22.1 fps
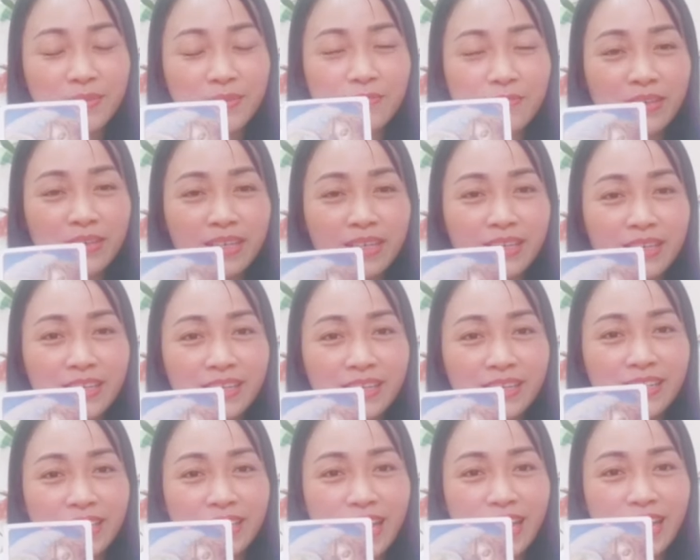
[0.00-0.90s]
bởi vì
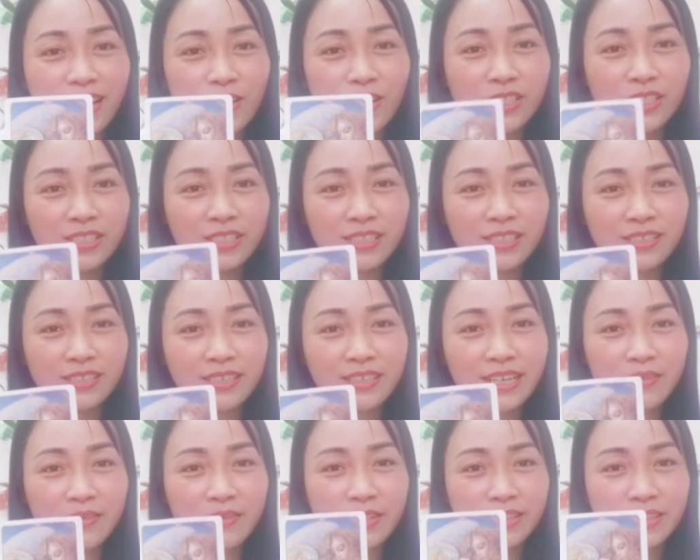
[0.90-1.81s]
người ta có trường năng
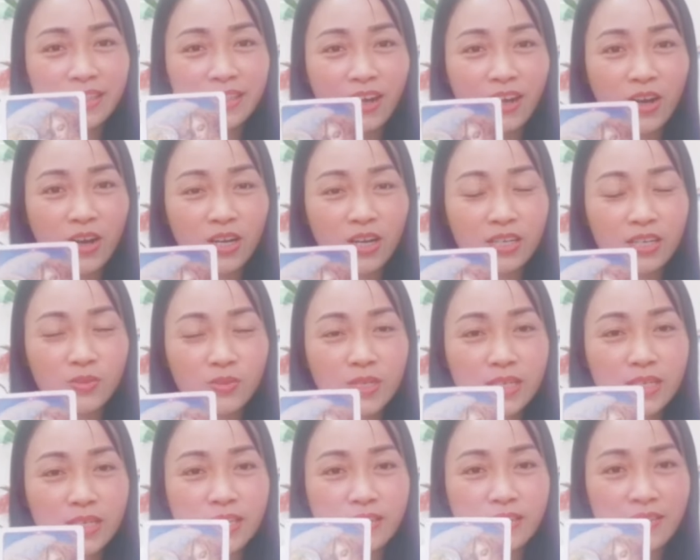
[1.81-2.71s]
lượng cao nên người ta có cái
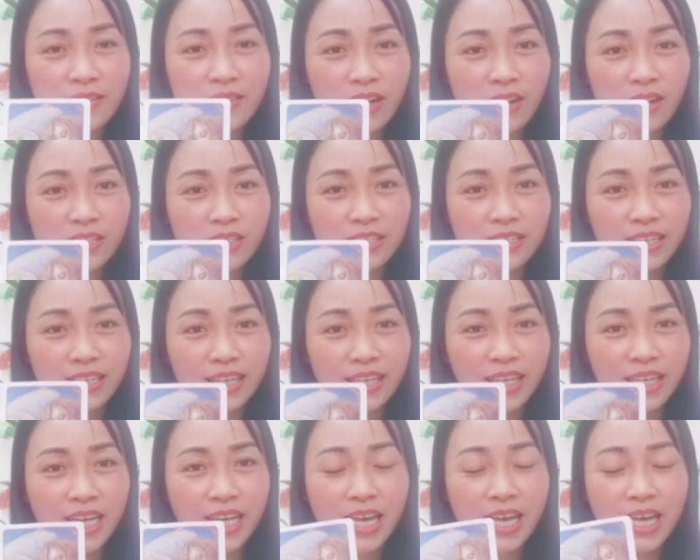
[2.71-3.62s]
suy nghĩ và có những cái